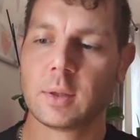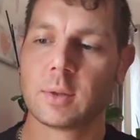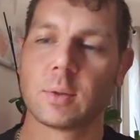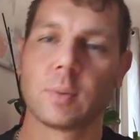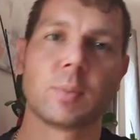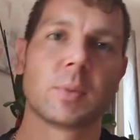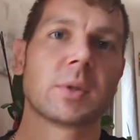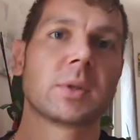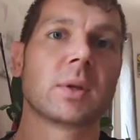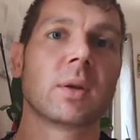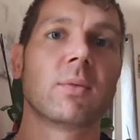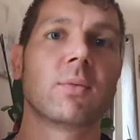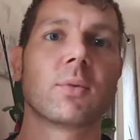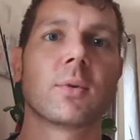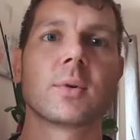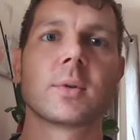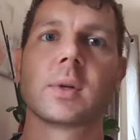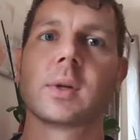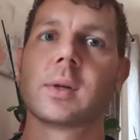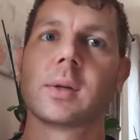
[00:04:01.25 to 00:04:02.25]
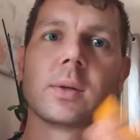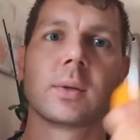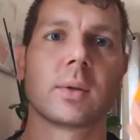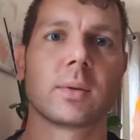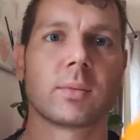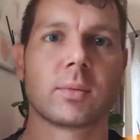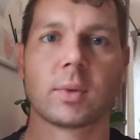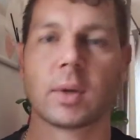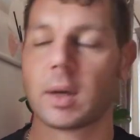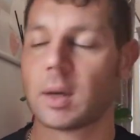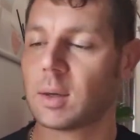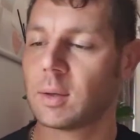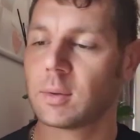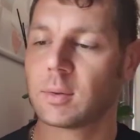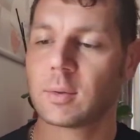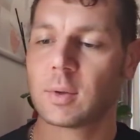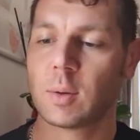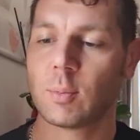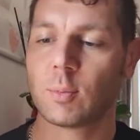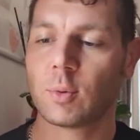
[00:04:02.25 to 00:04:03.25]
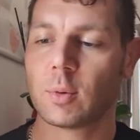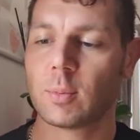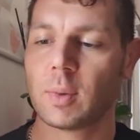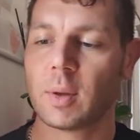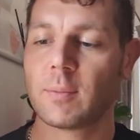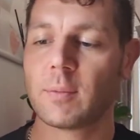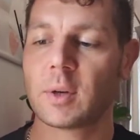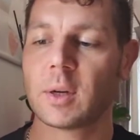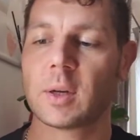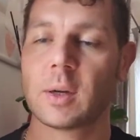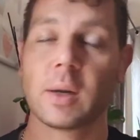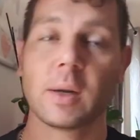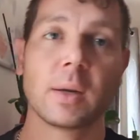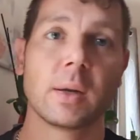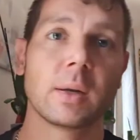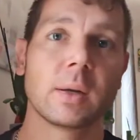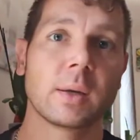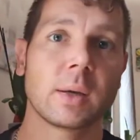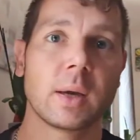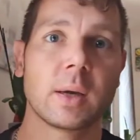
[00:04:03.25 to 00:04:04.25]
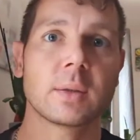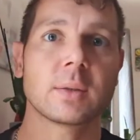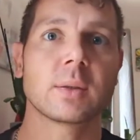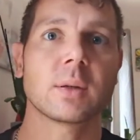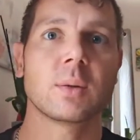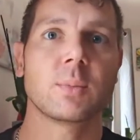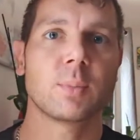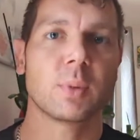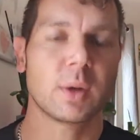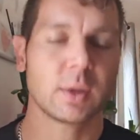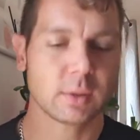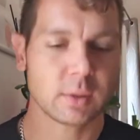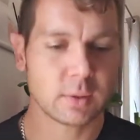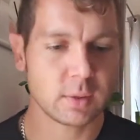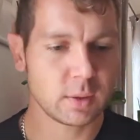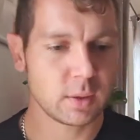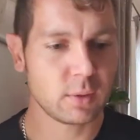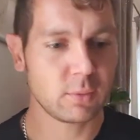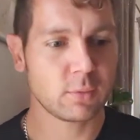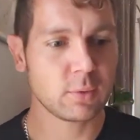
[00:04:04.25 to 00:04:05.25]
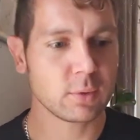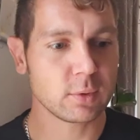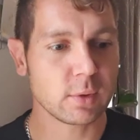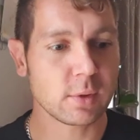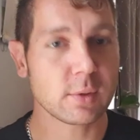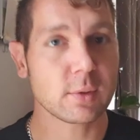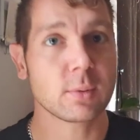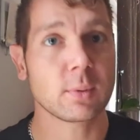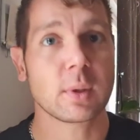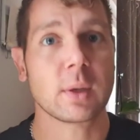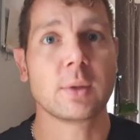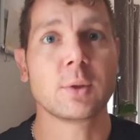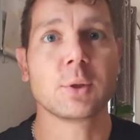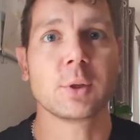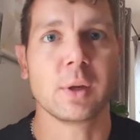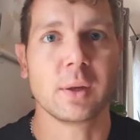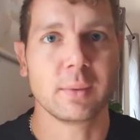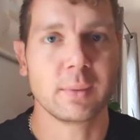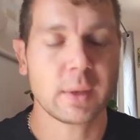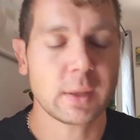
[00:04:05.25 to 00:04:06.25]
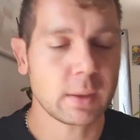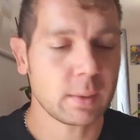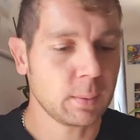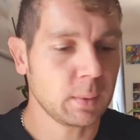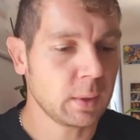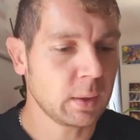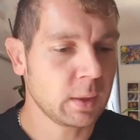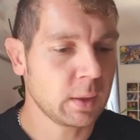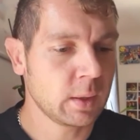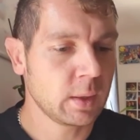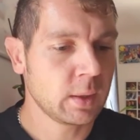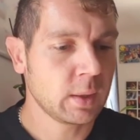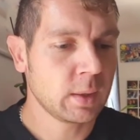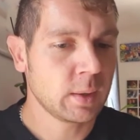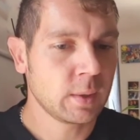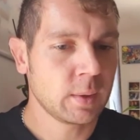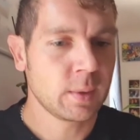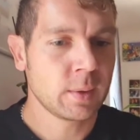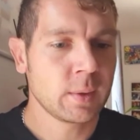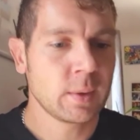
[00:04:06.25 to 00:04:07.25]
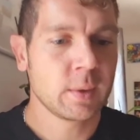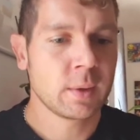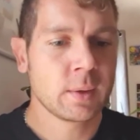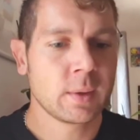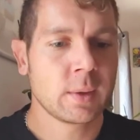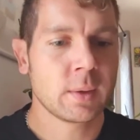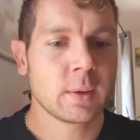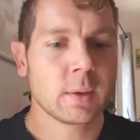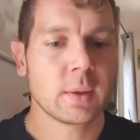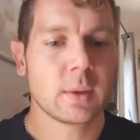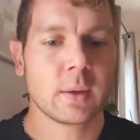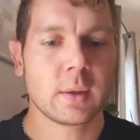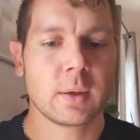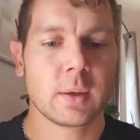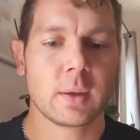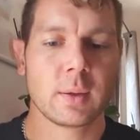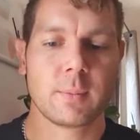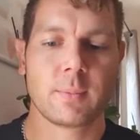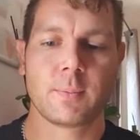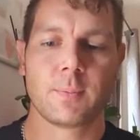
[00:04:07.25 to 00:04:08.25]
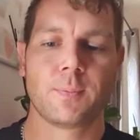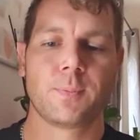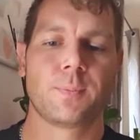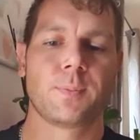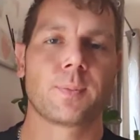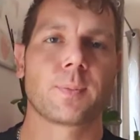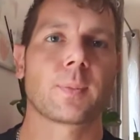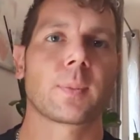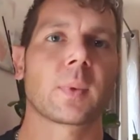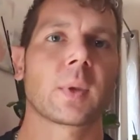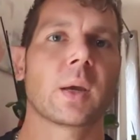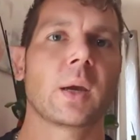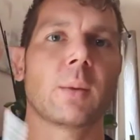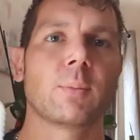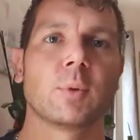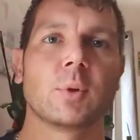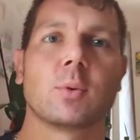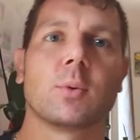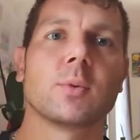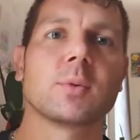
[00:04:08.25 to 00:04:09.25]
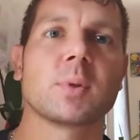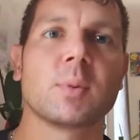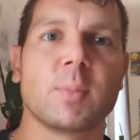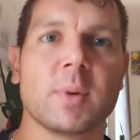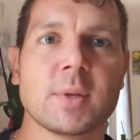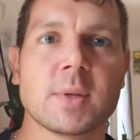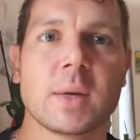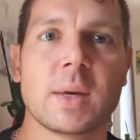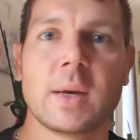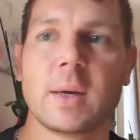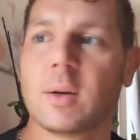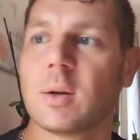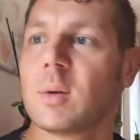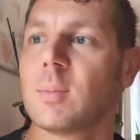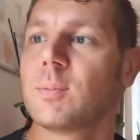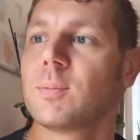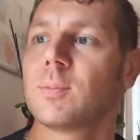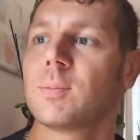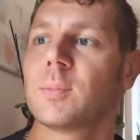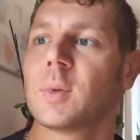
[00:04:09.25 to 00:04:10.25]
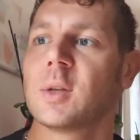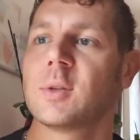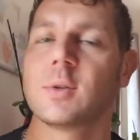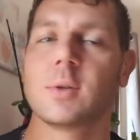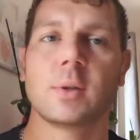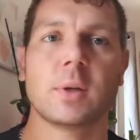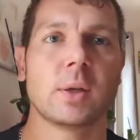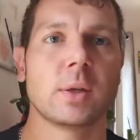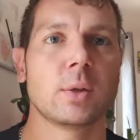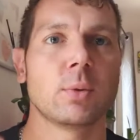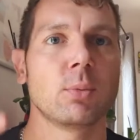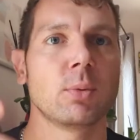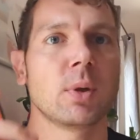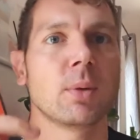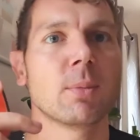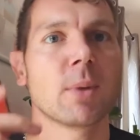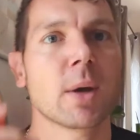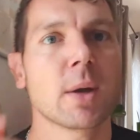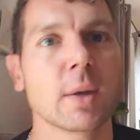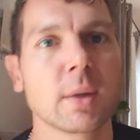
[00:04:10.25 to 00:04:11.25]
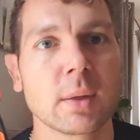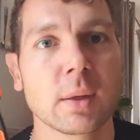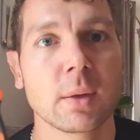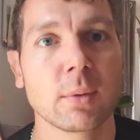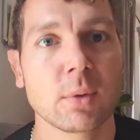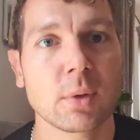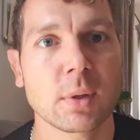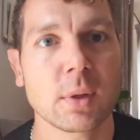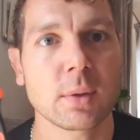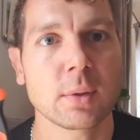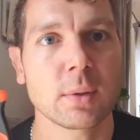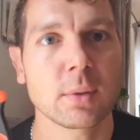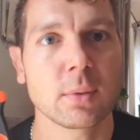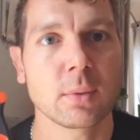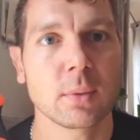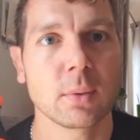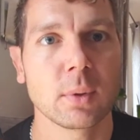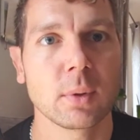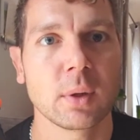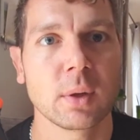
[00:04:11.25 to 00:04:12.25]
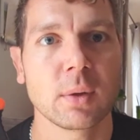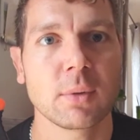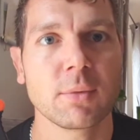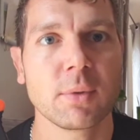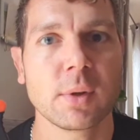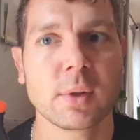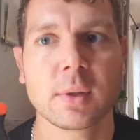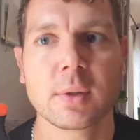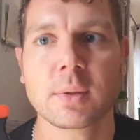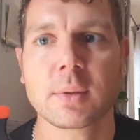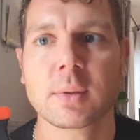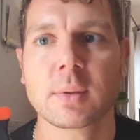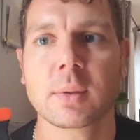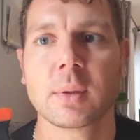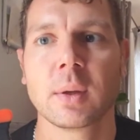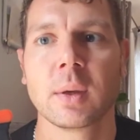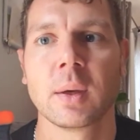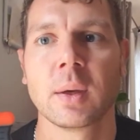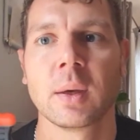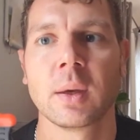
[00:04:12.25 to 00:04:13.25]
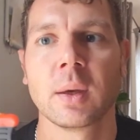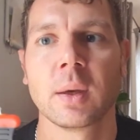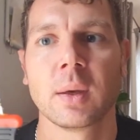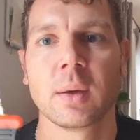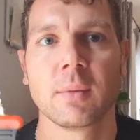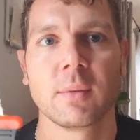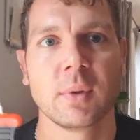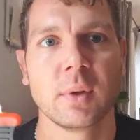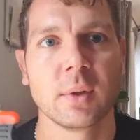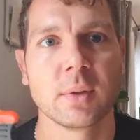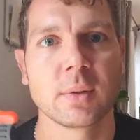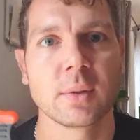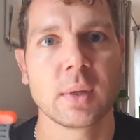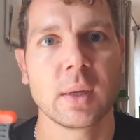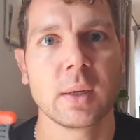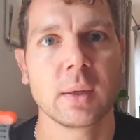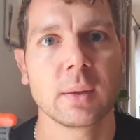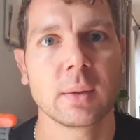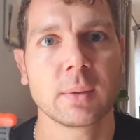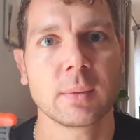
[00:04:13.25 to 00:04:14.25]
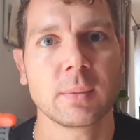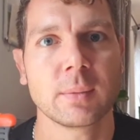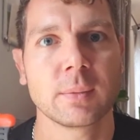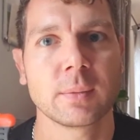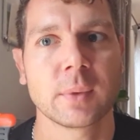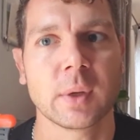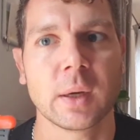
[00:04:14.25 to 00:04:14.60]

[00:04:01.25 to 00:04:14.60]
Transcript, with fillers: Hier so ein bisschen Fussel, das äh, ist kein Problem, wenn er denn da eine Kerze reinpackt, dann sind die Fussels auch ganz schnell weg. Ähm, habe das große Messer genommen, hat sich echt gut gemacht, dadurch, dass es so geriffelt ist, wie eine Säge.